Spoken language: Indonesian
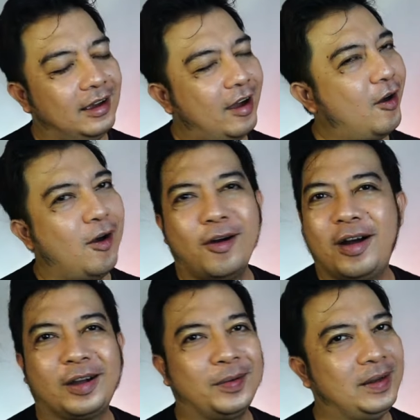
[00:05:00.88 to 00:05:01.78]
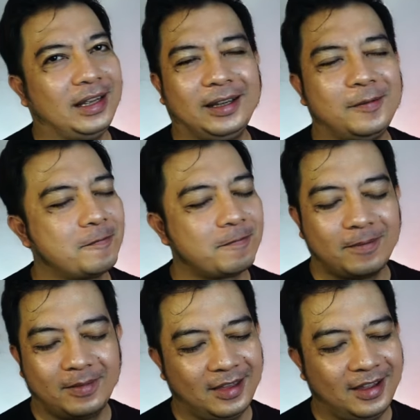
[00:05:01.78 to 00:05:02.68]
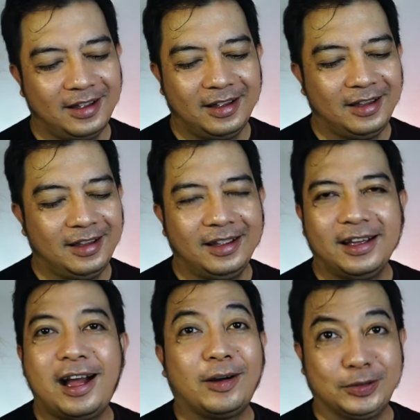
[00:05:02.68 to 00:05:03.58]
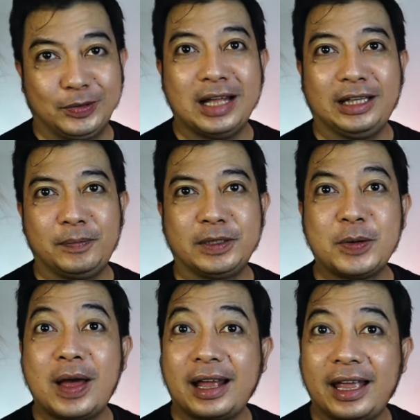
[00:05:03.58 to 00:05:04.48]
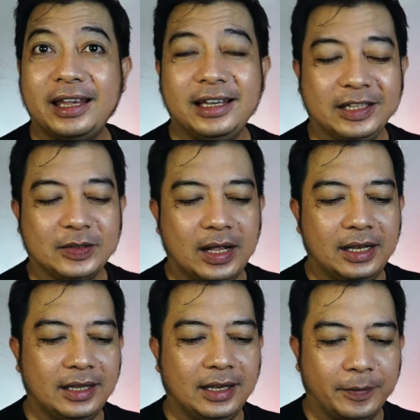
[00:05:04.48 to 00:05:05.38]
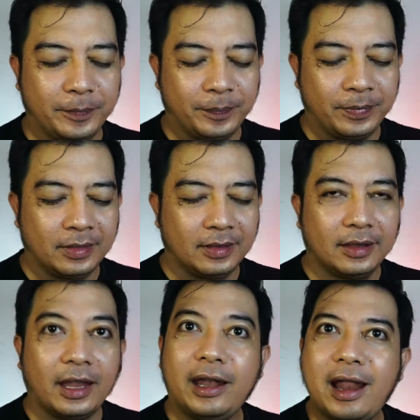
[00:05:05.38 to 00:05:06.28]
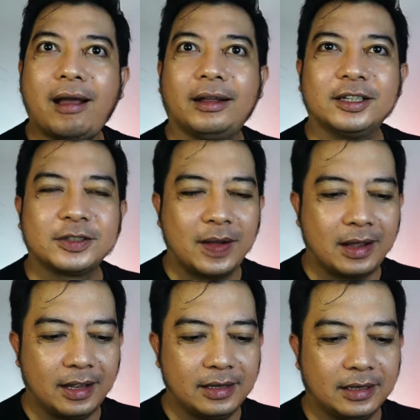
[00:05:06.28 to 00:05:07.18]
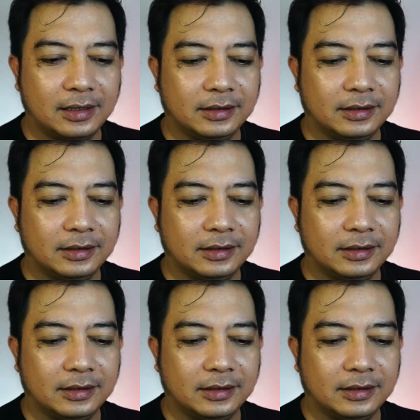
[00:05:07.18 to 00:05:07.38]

Oh, aku bilangin. Aku suka tipe suara kayak gini soalnya. Enak gitu suaranya.